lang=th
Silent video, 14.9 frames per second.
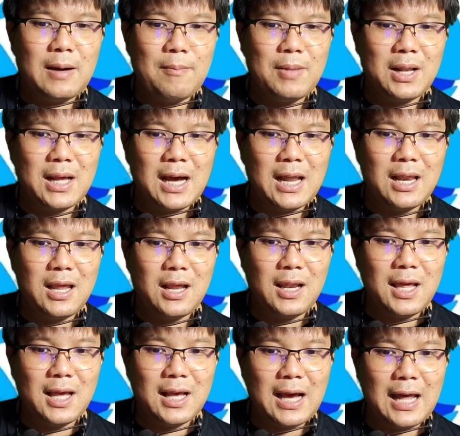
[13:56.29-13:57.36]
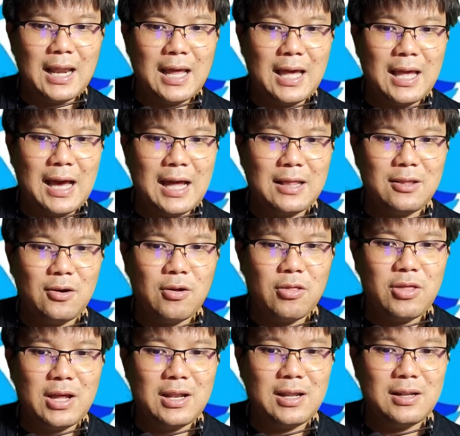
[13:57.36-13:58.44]
เป็นการหลีกเลี่ยงการรายงานต่อ
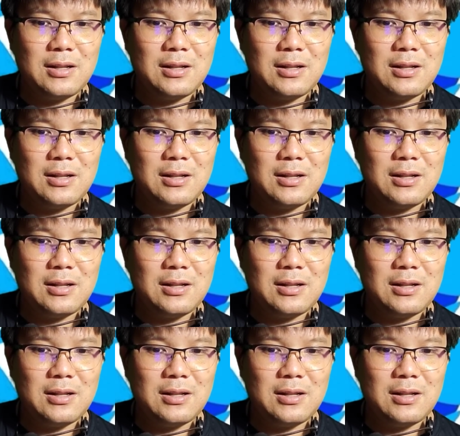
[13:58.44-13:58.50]
สา